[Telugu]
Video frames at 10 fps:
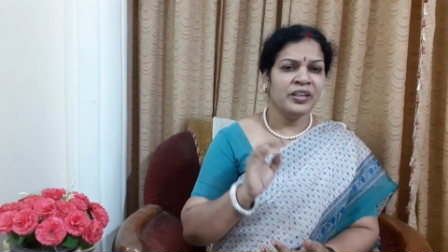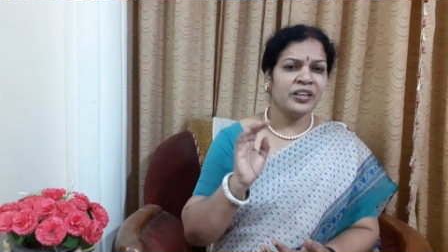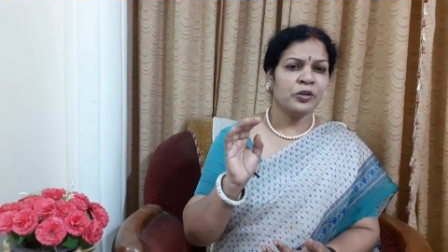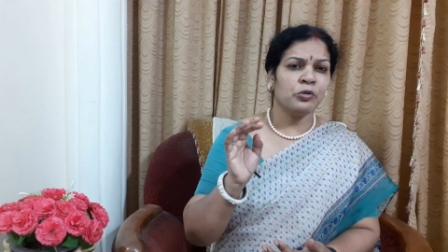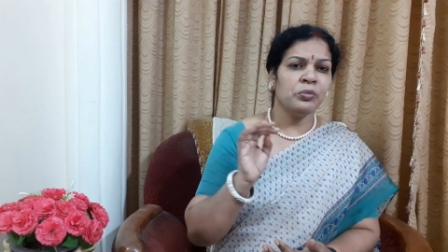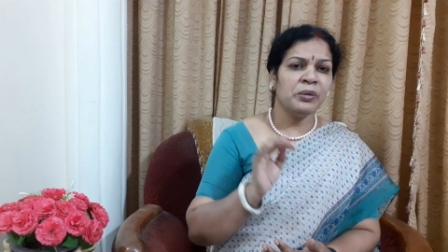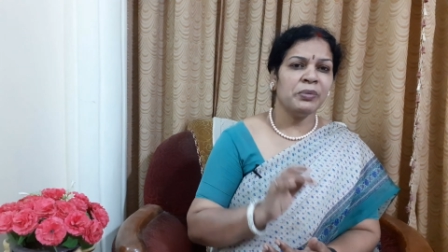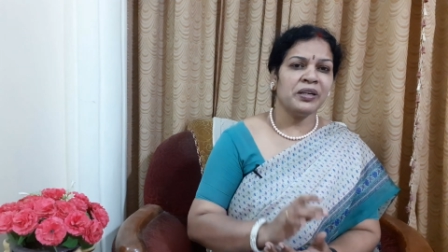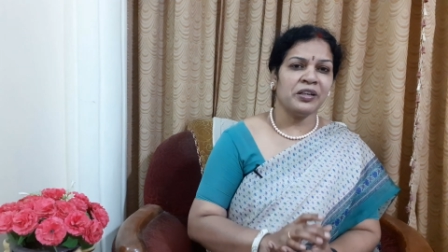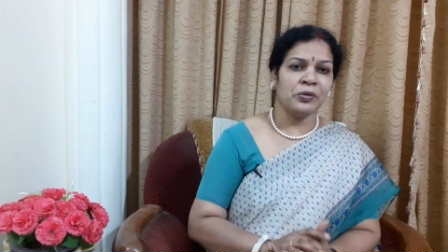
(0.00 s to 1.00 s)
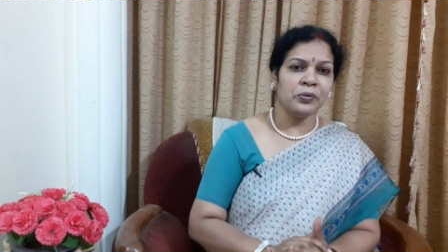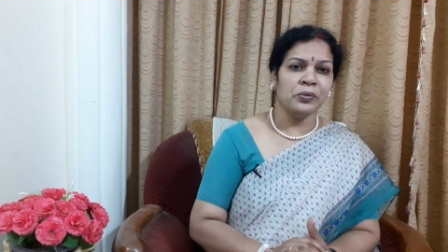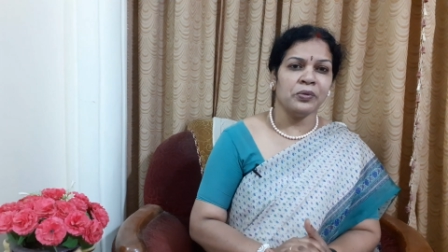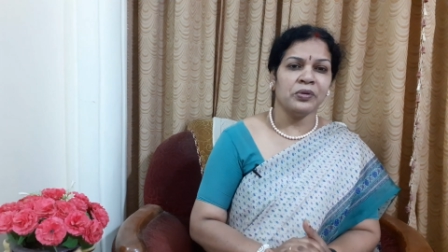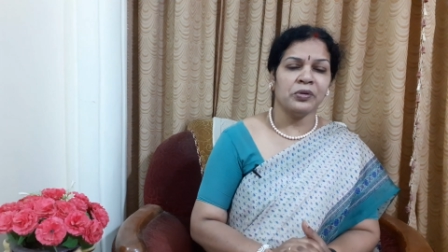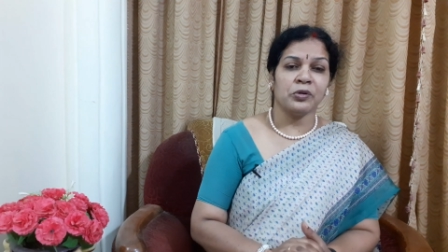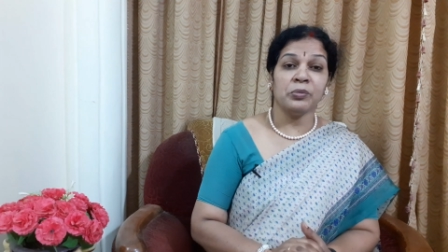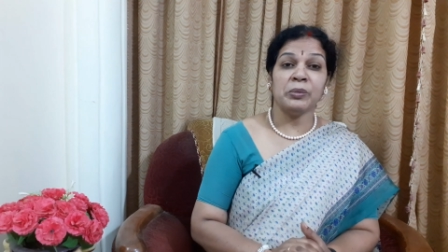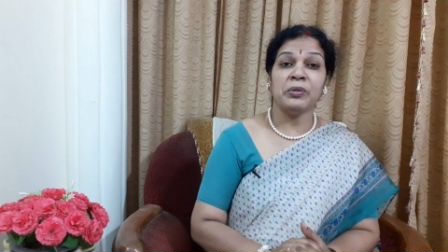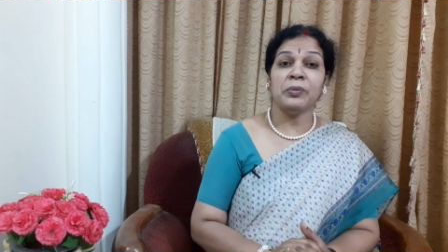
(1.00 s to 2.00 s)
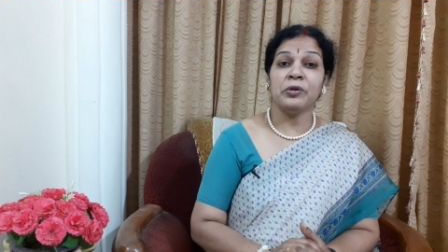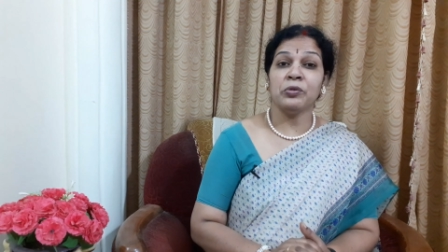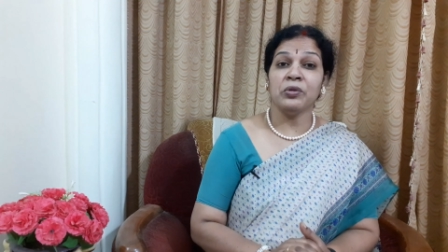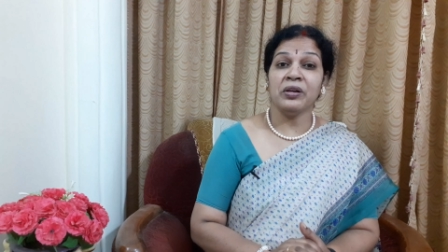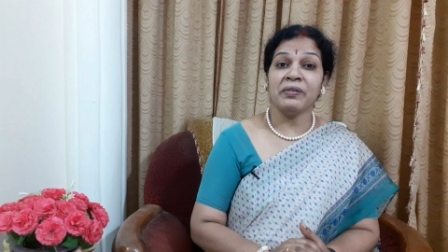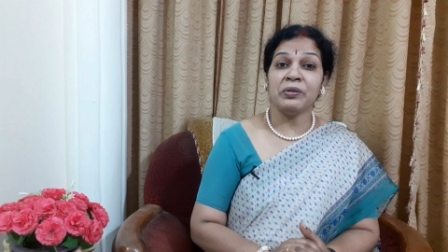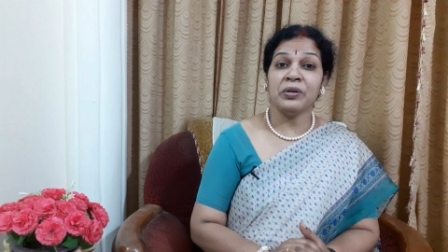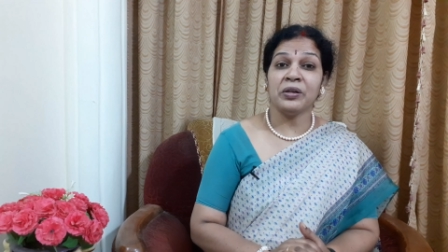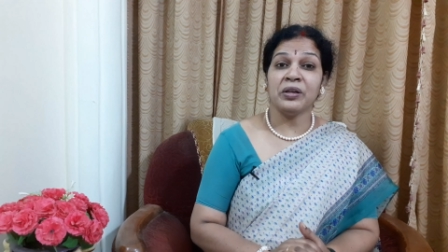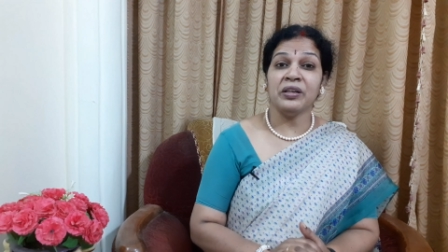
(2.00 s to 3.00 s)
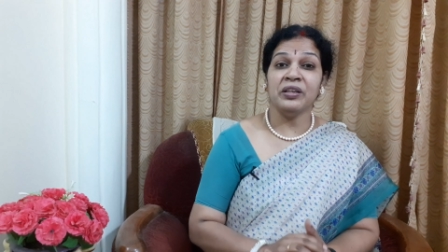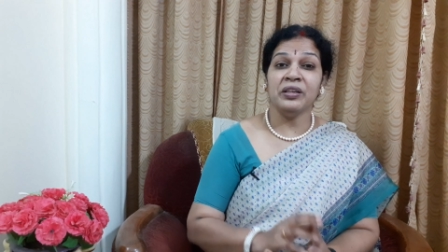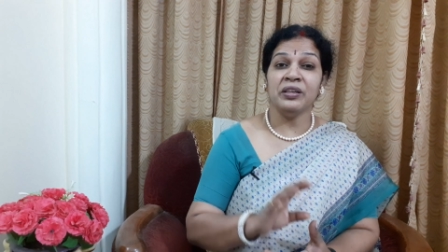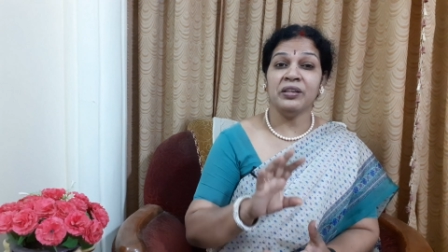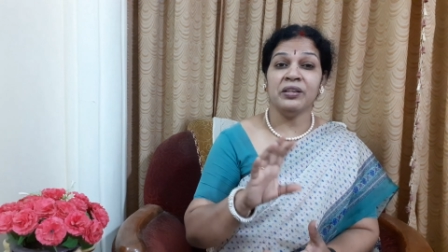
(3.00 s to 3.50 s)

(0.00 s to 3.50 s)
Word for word: ఇక రూమ్ నెంబర్ టూ రూమ్ నెంబర్ టూలో ఎవరున్నారో అన్ని